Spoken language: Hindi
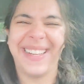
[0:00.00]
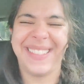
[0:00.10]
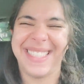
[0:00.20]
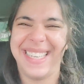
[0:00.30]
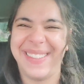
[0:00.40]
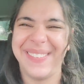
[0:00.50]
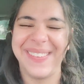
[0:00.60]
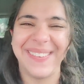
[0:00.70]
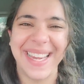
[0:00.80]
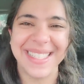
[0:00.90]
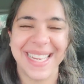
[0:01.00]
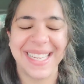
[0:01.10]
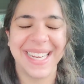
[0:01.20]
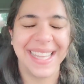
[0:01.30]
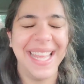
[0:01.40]
कुछ रूम हमारा
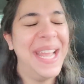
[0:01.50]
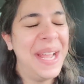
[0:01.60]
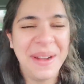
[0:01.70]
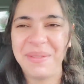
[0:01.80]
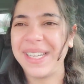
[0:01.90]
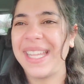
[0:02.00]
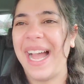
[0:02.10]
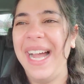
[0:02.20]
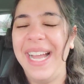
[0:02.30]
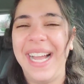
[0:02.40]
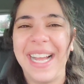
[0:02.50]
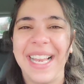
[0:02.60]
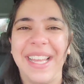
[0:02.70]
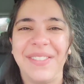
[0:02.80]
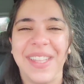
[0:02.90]
सेट कर दे बट या
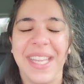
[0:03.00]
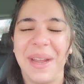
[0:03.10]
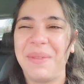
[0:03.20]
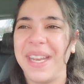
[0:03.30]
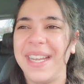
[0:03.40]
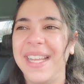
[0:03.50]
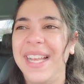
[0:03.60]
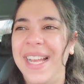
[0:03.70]
अगले हफ्ते की अपडेट